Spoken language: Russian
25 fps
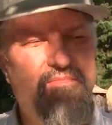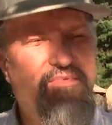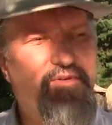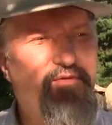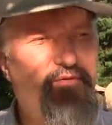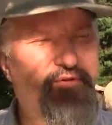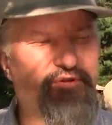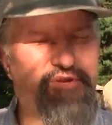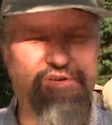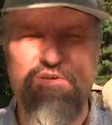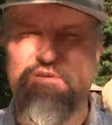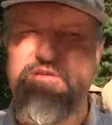
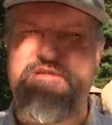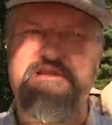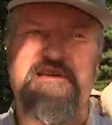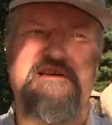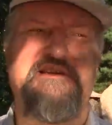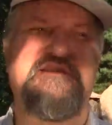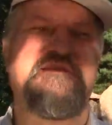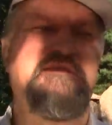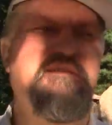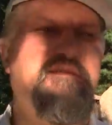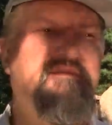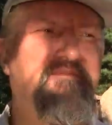Очень
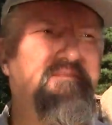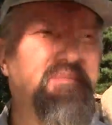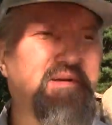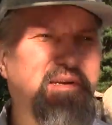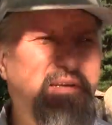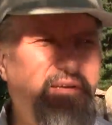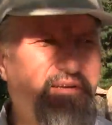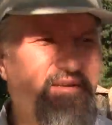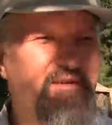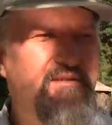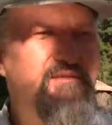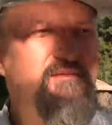интересно.
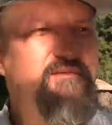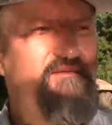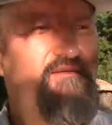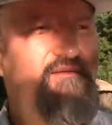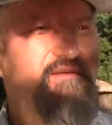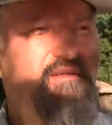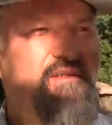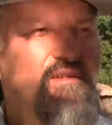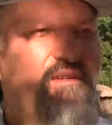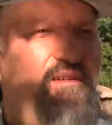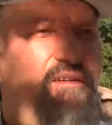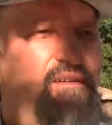Блики.
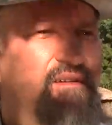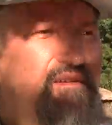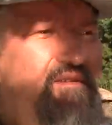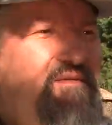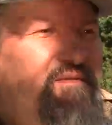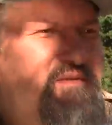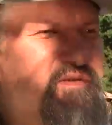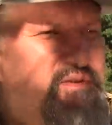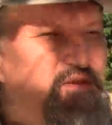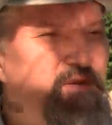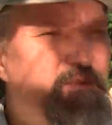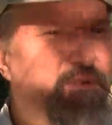
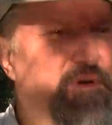Все это